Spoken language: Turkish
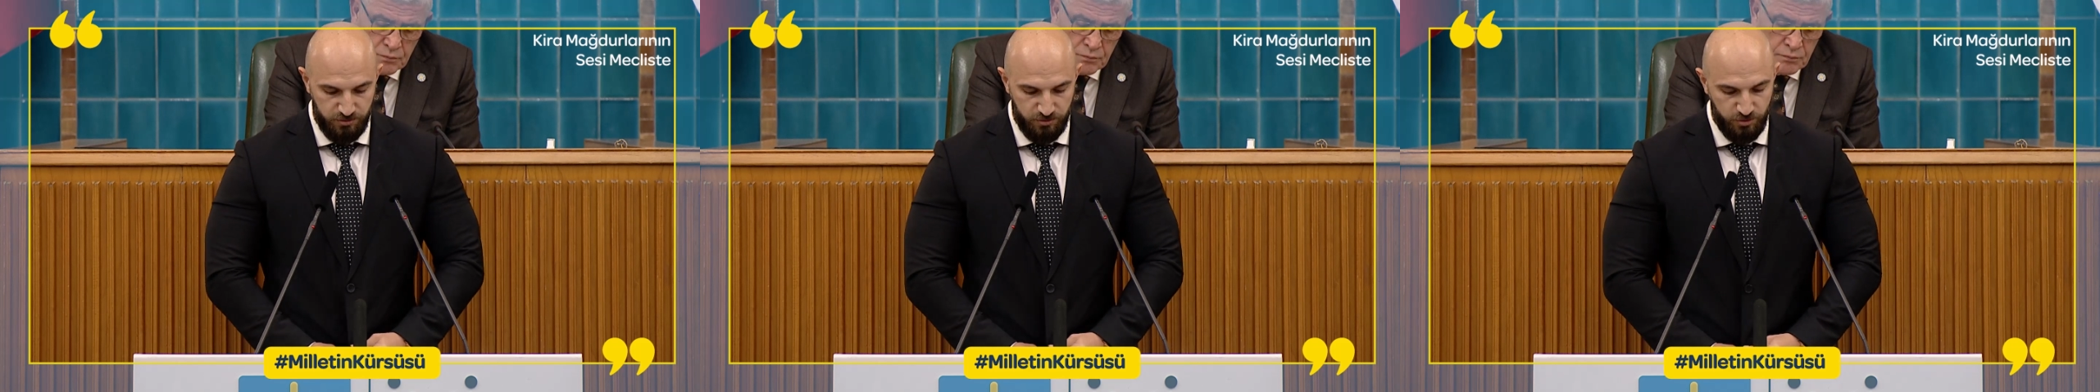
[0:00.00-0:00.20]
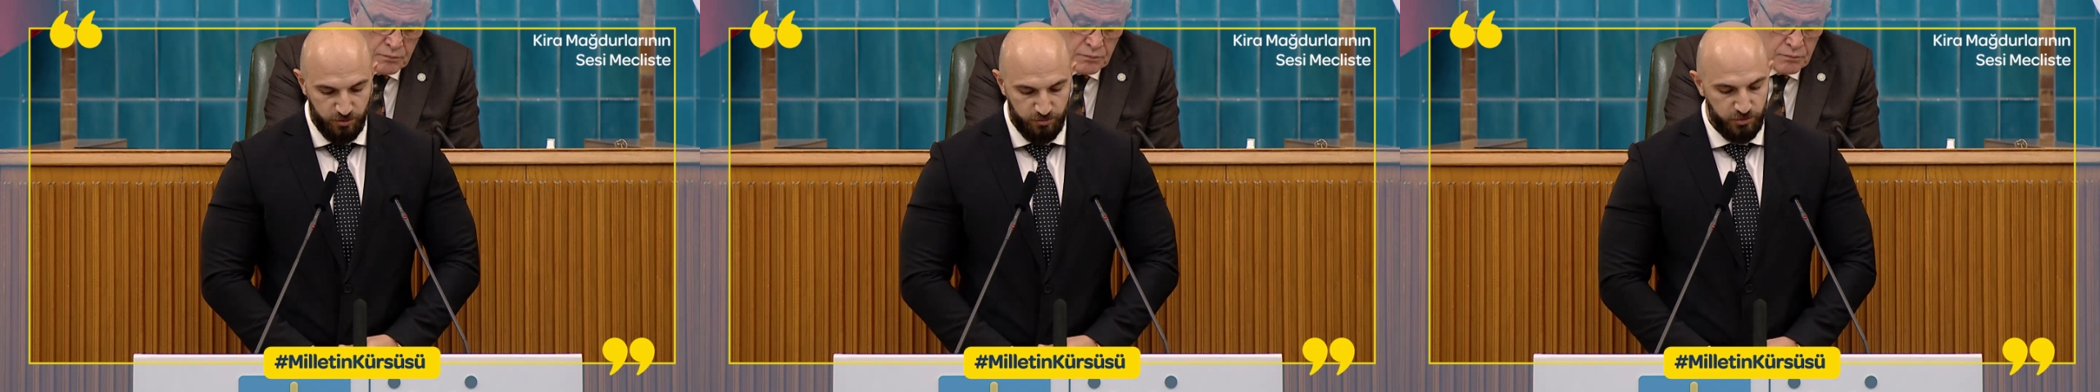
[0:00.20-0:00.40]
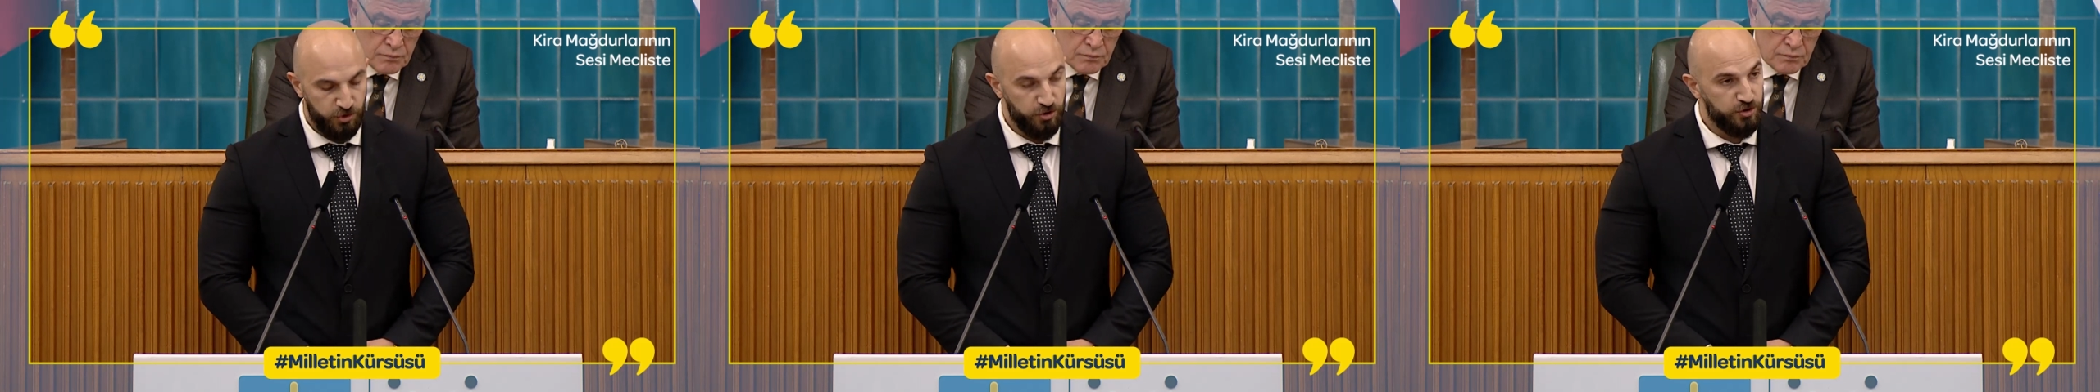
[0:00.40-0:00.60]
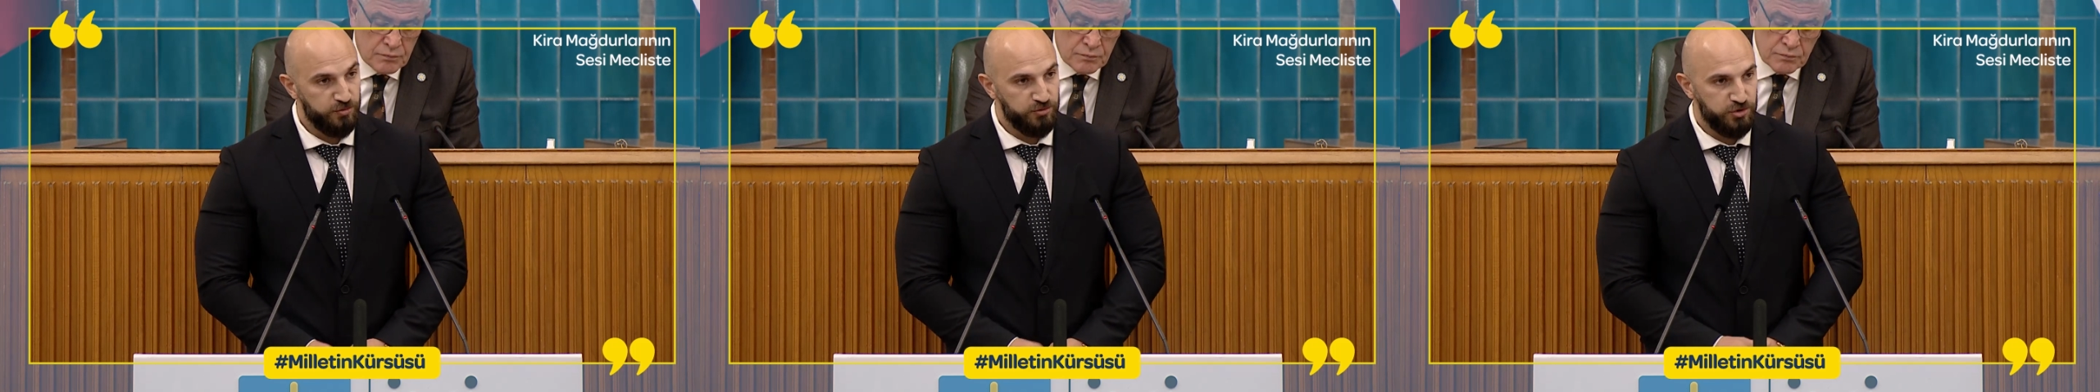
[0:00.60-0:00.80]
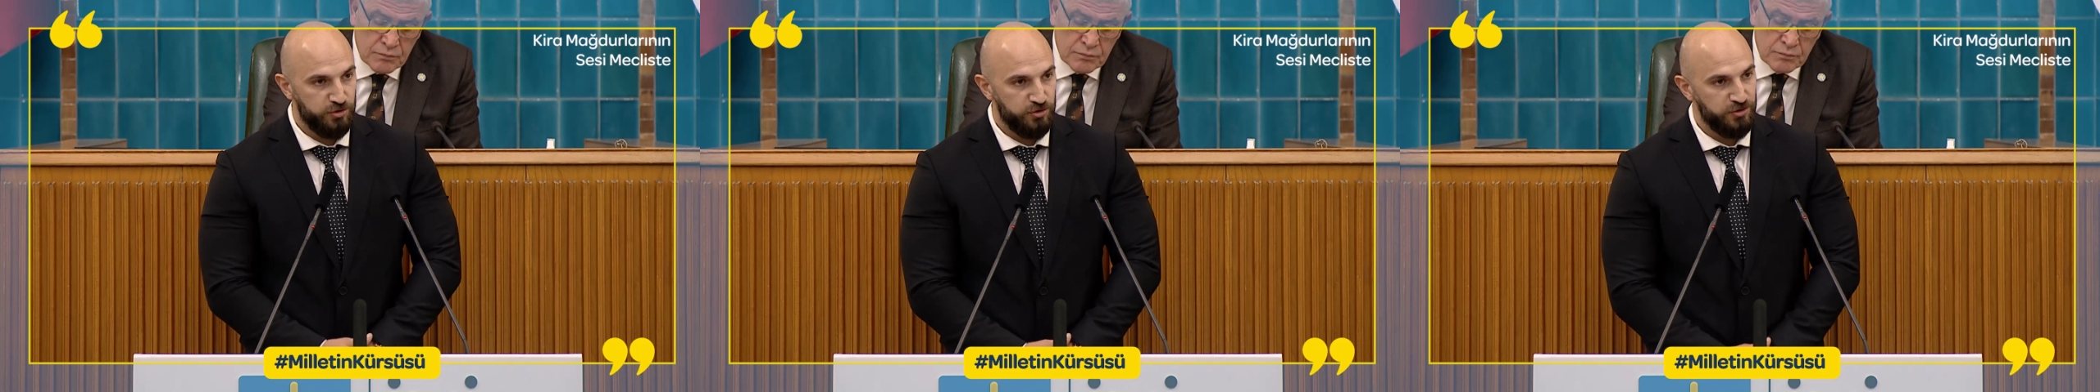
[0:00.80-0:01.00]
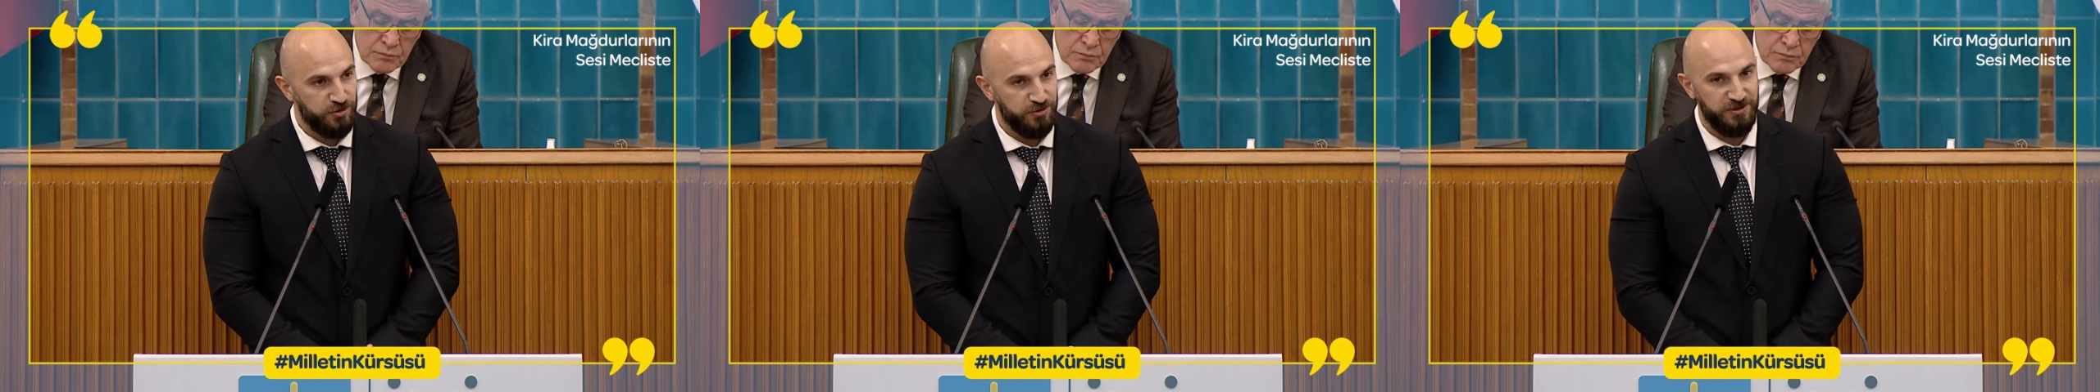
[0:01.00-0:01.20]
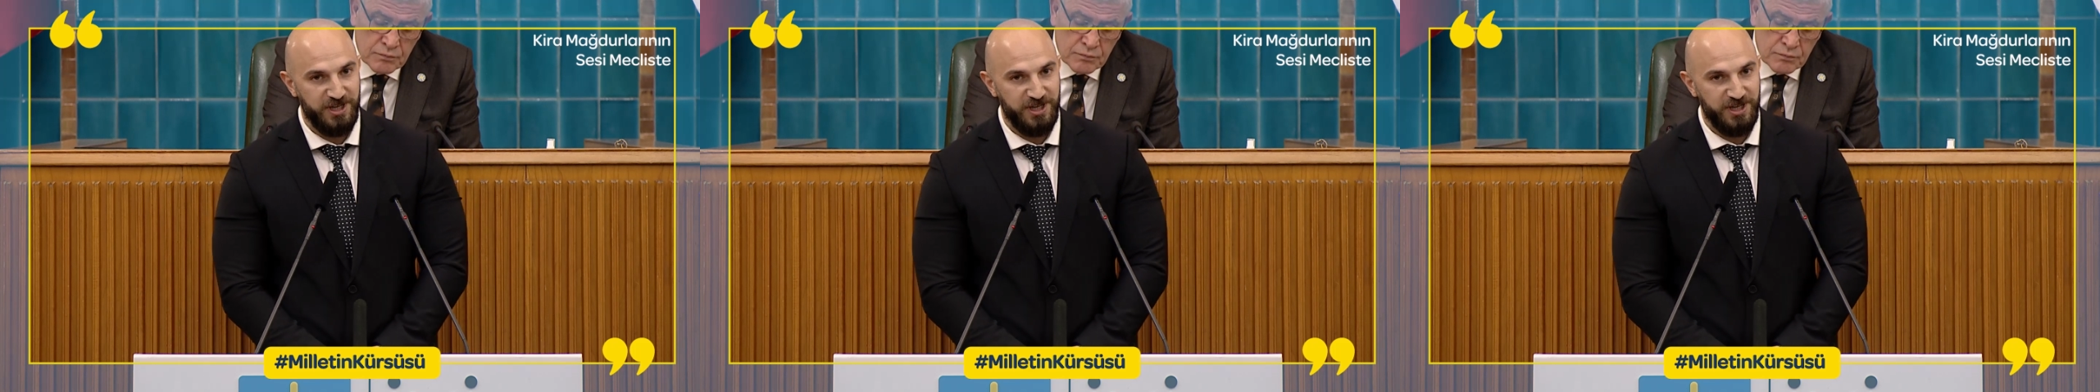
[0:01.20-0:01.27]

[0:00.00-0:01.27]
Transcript: Umuyorum çünkü